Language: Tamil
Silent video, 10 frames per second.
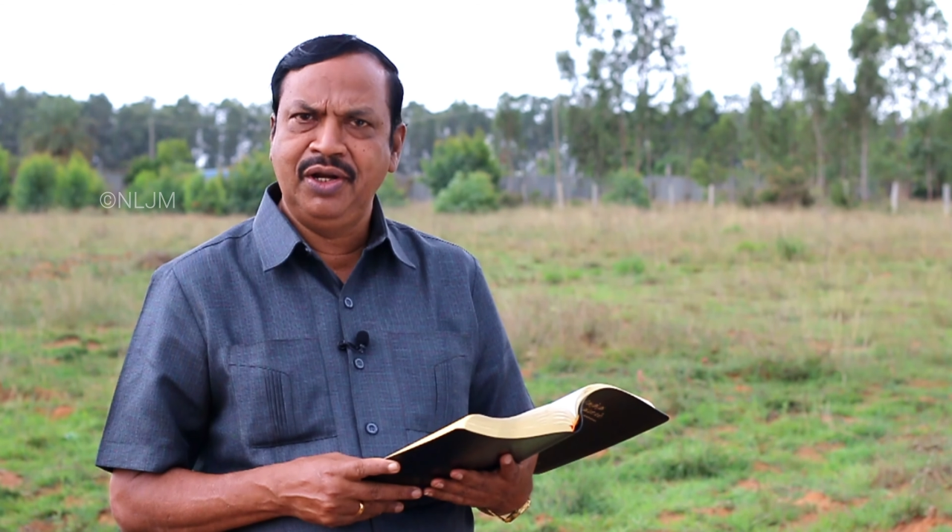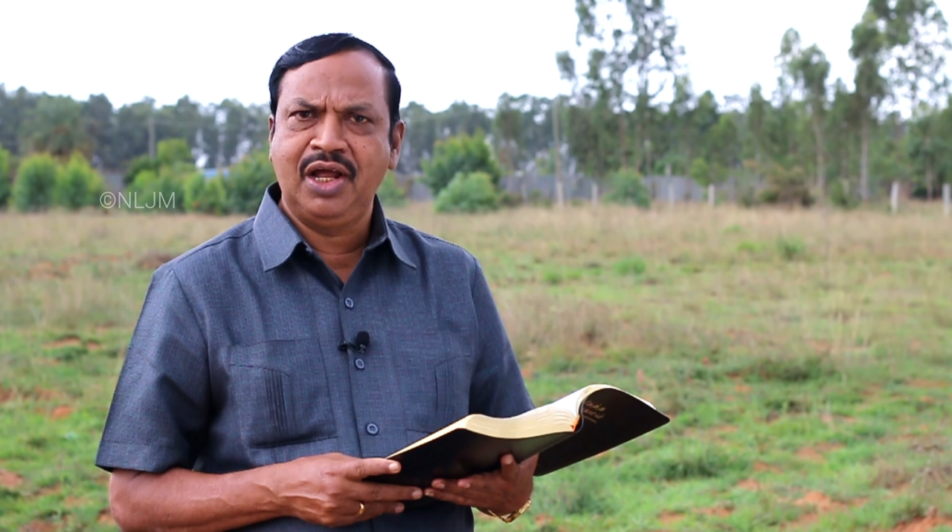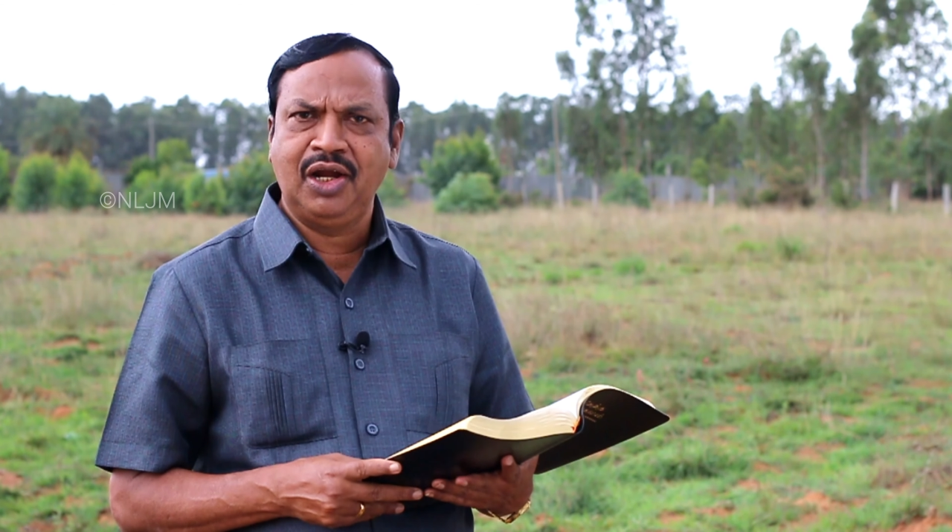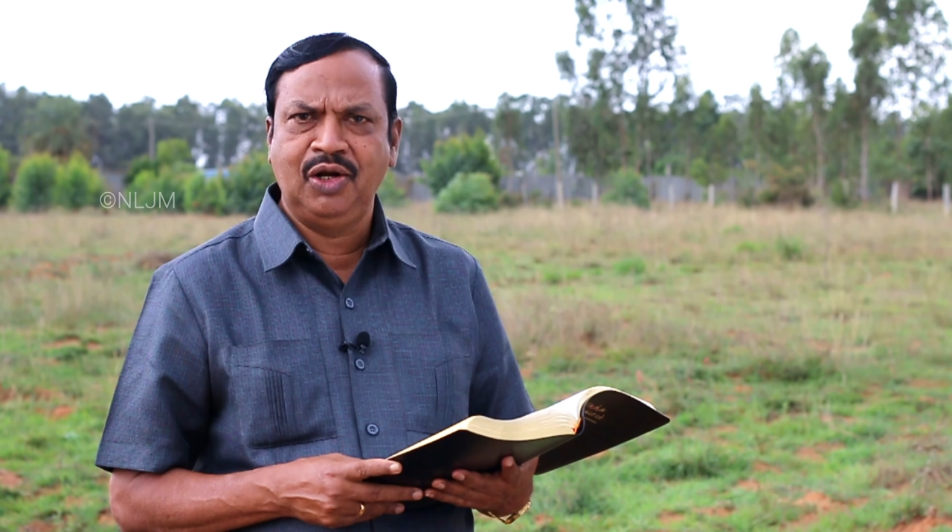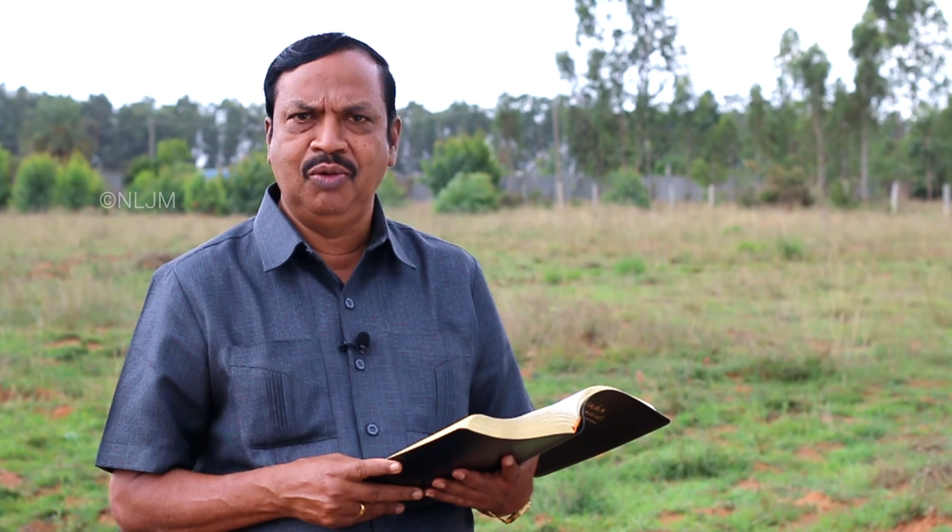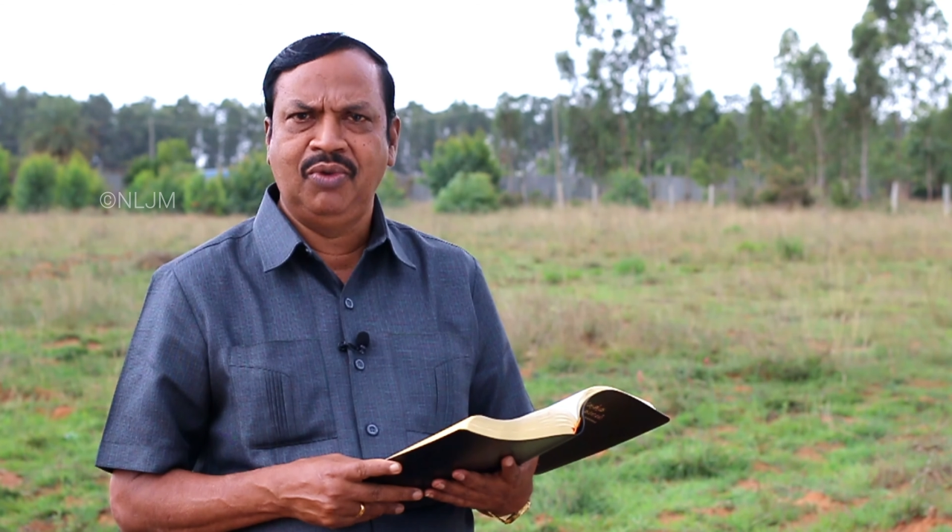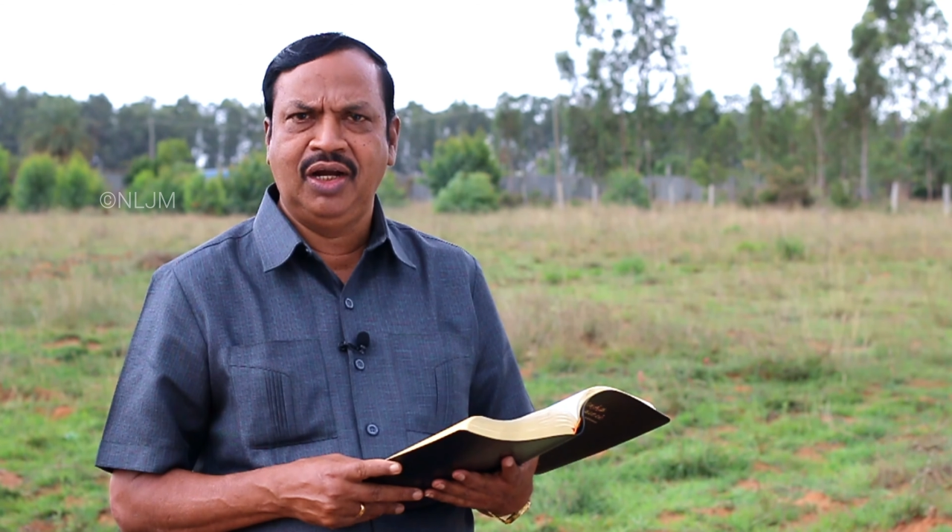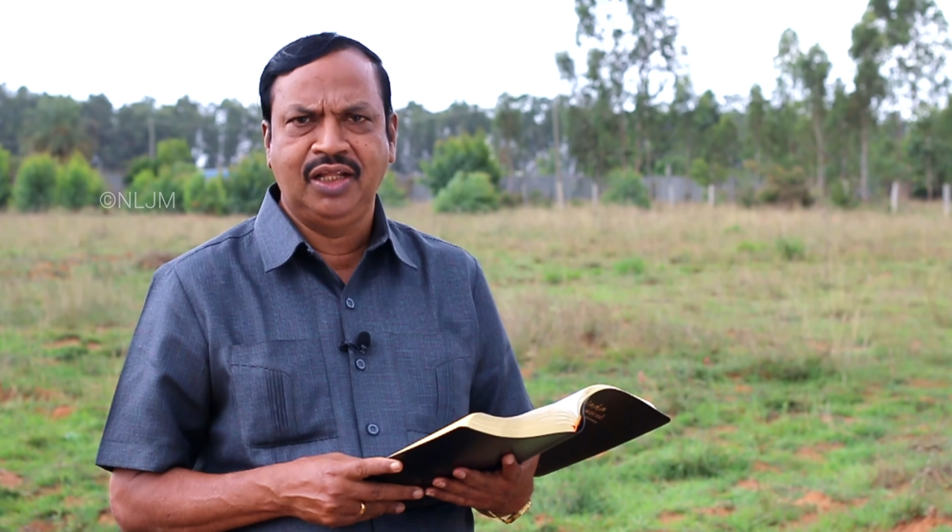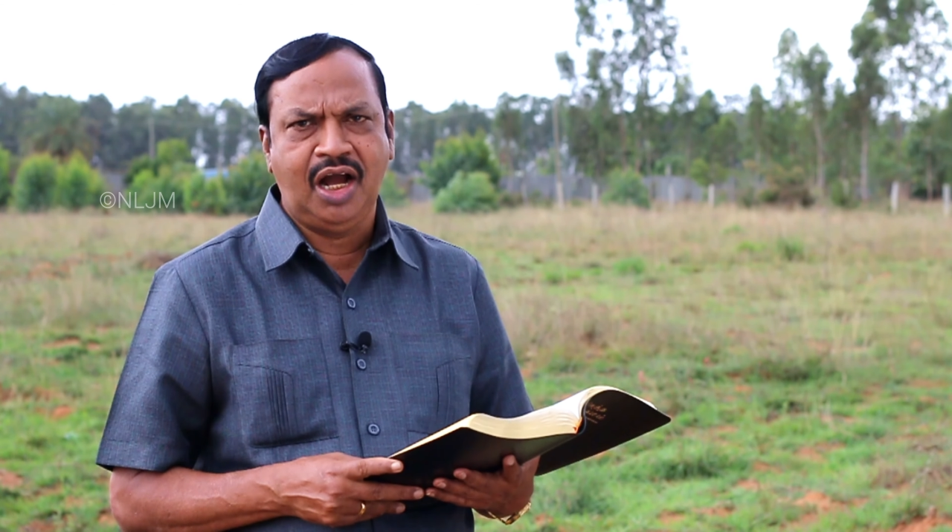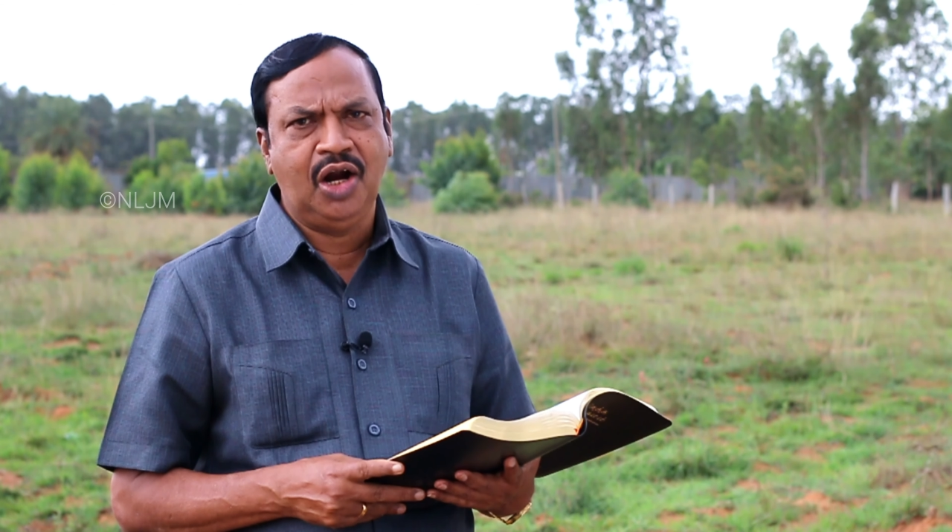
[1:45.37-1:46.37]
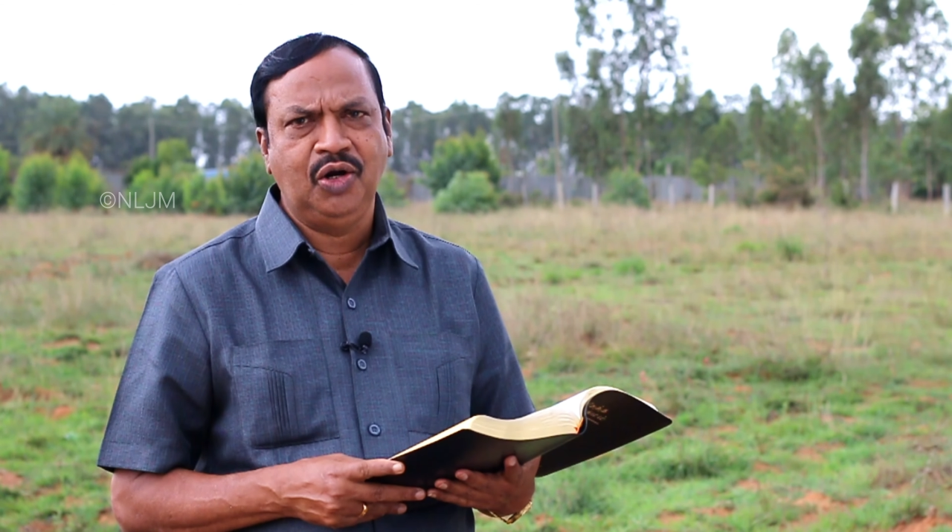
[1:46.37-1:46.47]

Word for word: பெண்ணாகிலும் அது